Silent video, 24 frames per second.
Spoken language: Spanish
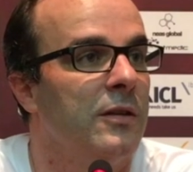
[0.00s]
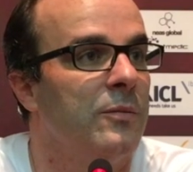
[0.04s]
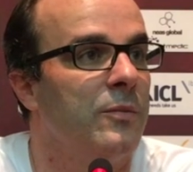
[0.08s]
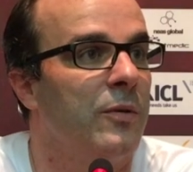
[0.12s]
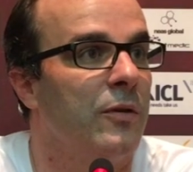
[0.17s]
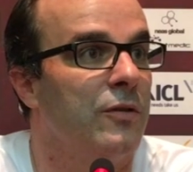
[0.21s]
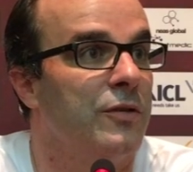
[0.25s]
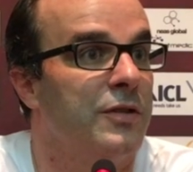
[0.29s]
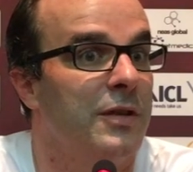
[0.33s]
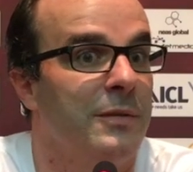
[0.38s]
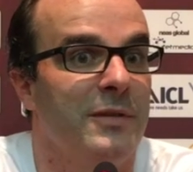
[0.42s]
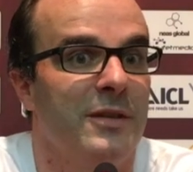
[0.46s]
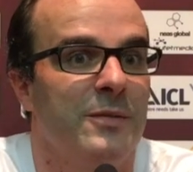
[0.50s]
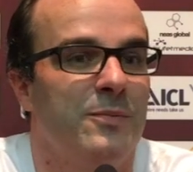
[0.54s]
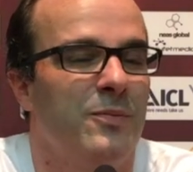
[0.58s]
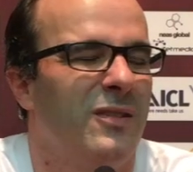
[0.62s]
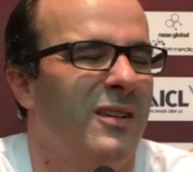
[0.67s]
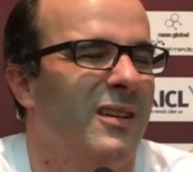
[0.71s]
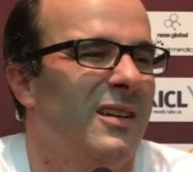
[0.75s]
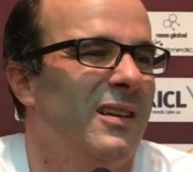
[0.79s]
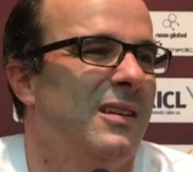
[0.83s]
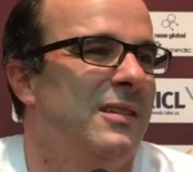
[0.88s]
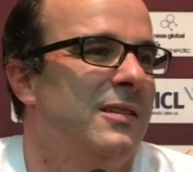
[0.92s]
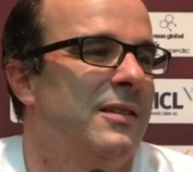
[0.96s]
por los demás,
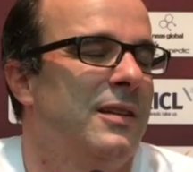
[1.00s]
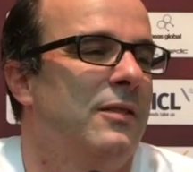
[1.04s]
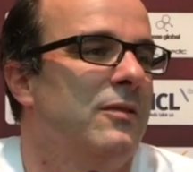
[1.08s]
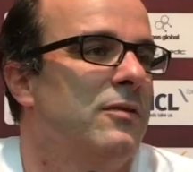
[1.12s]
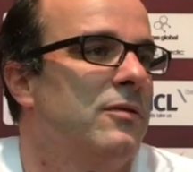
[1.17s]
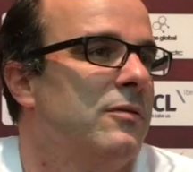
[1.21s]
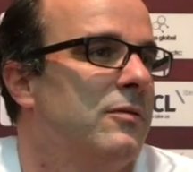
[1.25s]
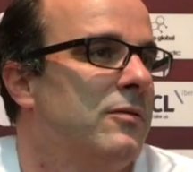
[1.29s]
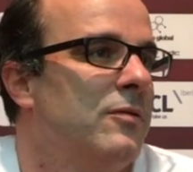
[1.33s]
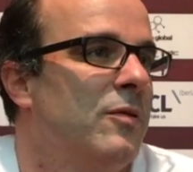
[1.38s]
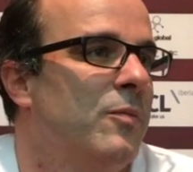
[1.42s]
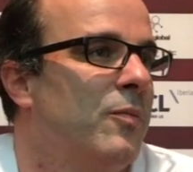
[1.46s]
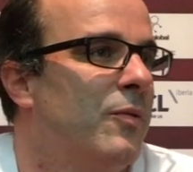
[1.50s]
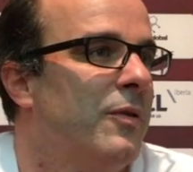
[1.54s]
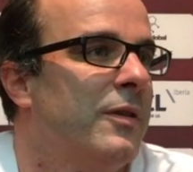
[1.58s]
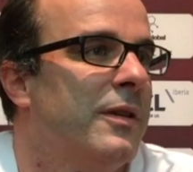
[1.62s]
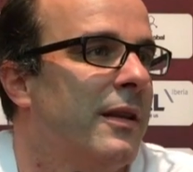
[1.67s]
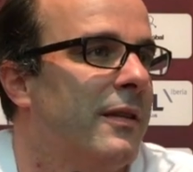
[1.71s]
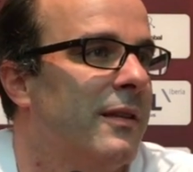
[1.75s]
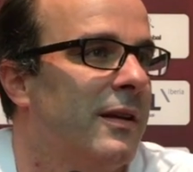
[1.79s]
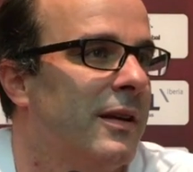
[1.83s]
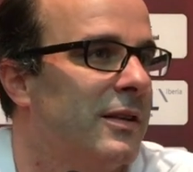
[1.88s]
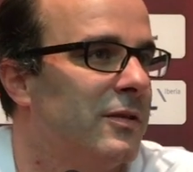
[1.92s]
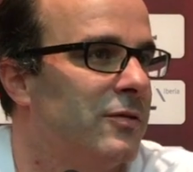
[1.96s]
porque el entrenador no puede
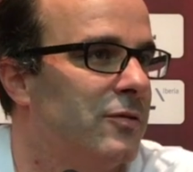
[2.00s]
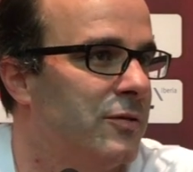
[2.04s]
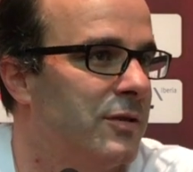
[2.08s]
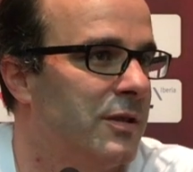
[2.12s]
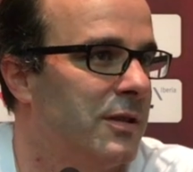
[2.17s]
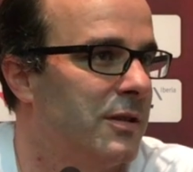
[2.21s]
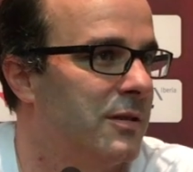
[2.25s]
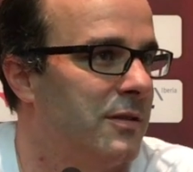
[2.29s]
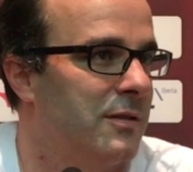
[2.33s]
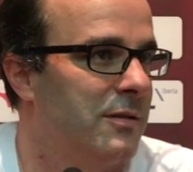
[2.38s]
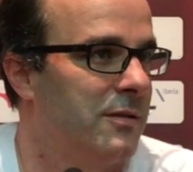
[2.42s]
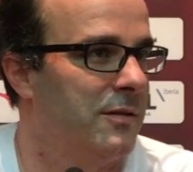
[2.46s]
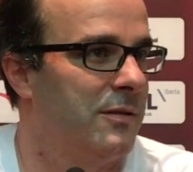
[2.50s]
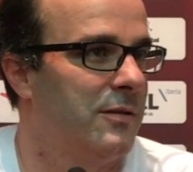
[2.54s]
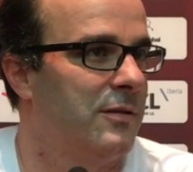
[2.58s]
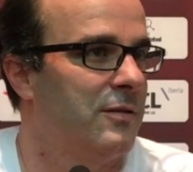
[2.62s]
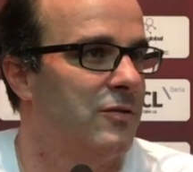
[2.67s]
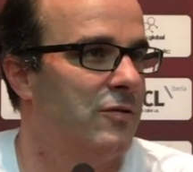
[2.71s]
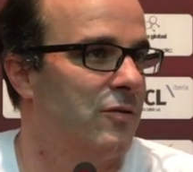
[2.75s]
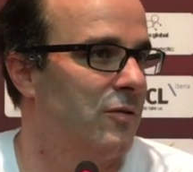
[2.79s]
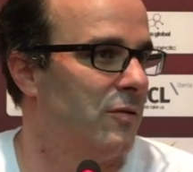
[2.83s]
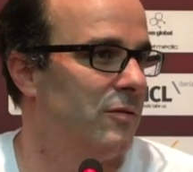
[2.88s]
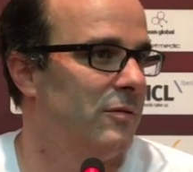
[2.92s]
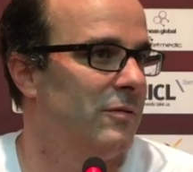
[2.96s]
hacer las cosas
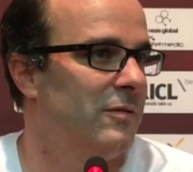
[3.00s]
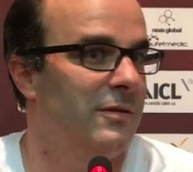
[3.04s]
solo.